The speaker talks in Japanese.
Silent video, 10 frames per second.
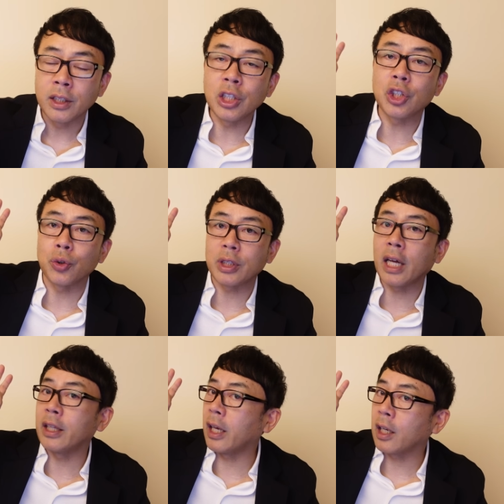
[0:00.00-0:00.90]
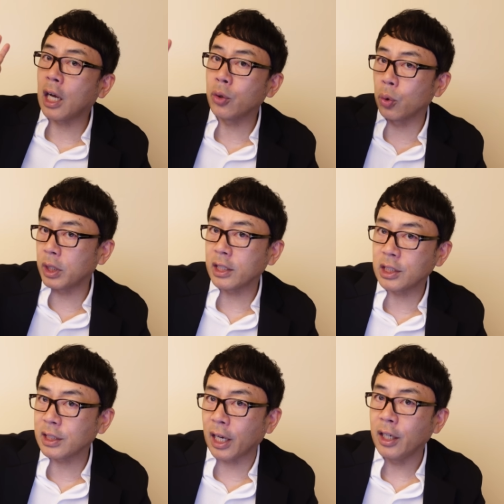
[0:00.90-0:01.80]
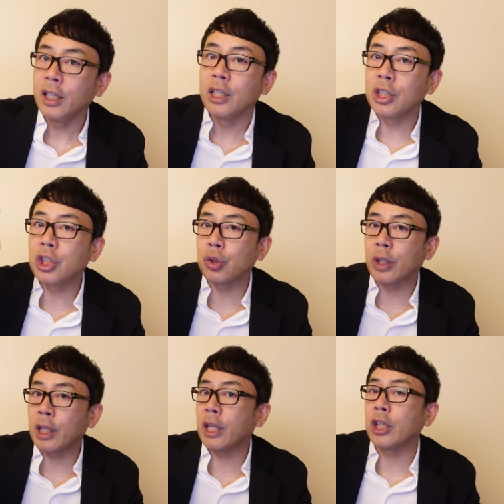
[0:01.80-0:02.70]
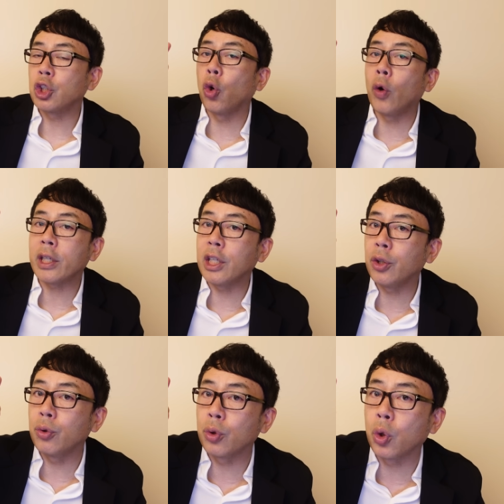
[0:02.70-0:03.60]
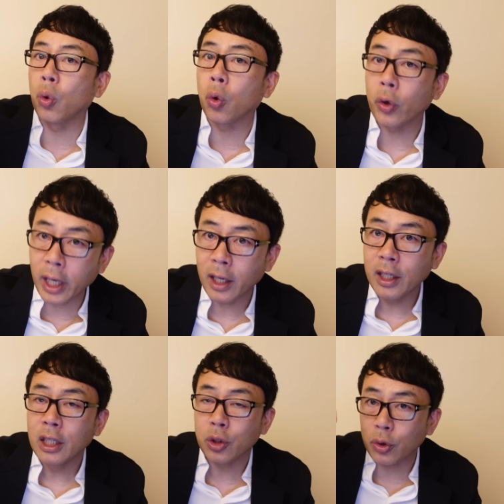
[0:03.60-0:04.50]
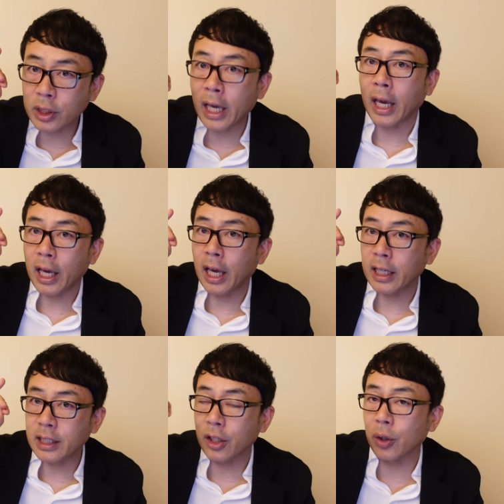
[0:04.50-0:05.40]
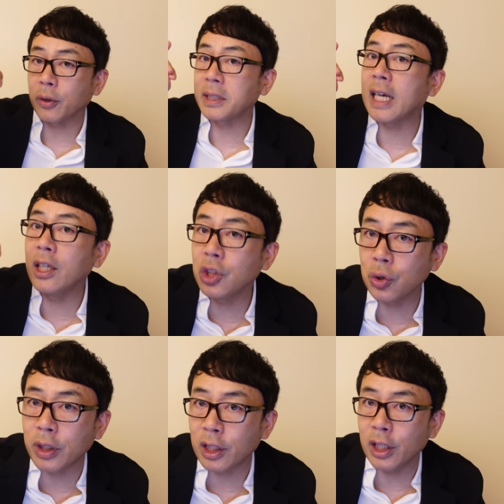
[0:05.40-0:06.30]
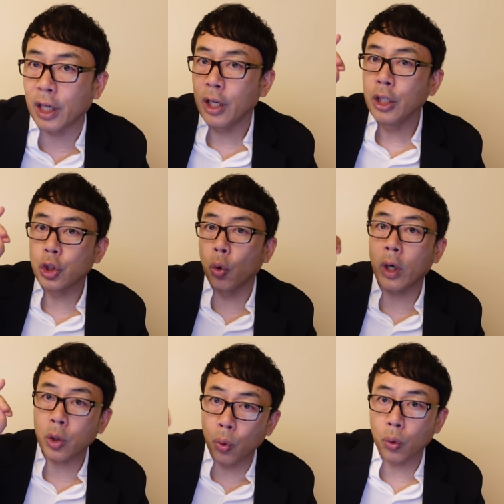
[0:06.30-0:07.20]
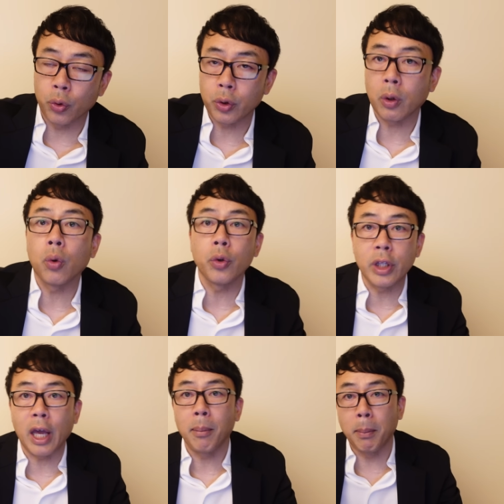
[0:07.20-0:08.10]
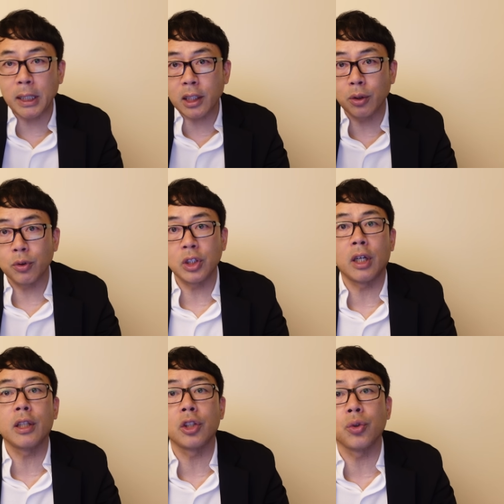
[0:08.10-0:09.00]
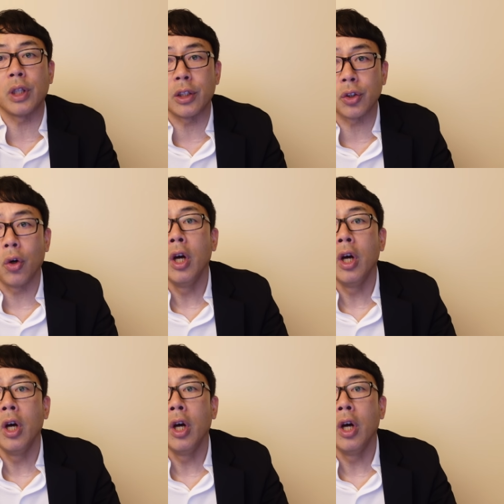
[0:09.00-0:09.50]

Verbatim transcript: 23年、関東大震災。27年、昭和金融恐慌ね。そして、えー、1930年に昭和恐慌というのが起こって、まあ、まさに失われた10年ですよ。